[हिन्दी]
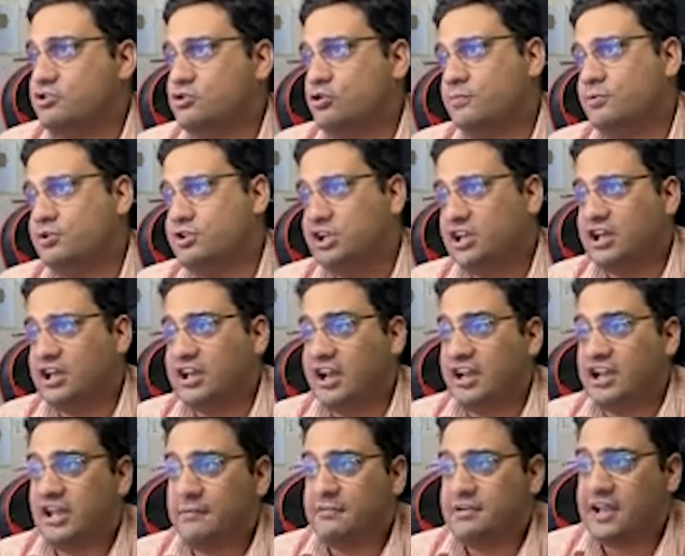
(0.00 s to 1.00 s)
जो मुझे लग रहा है
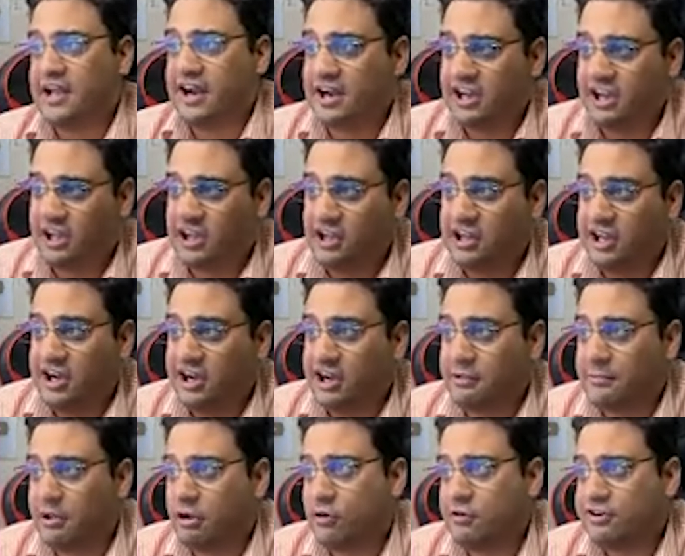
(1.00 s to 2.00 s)
कि आप डायरेक्टली अगर
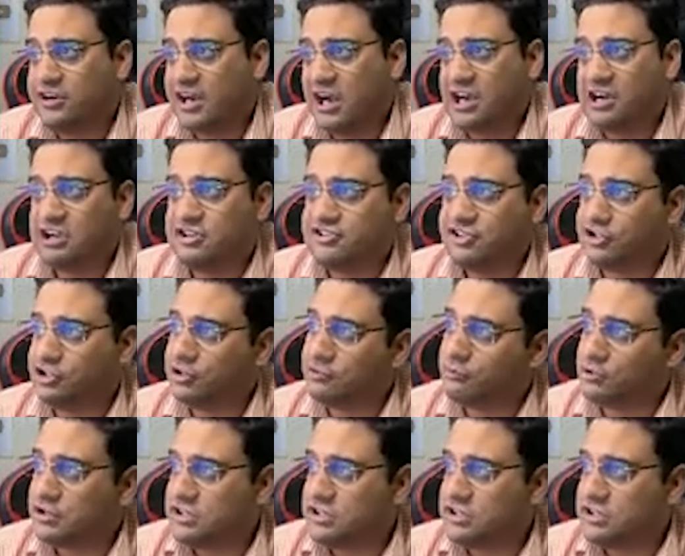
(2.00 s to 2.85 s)
लिंकडिन पे कांटेक्ट कर सकते हो वो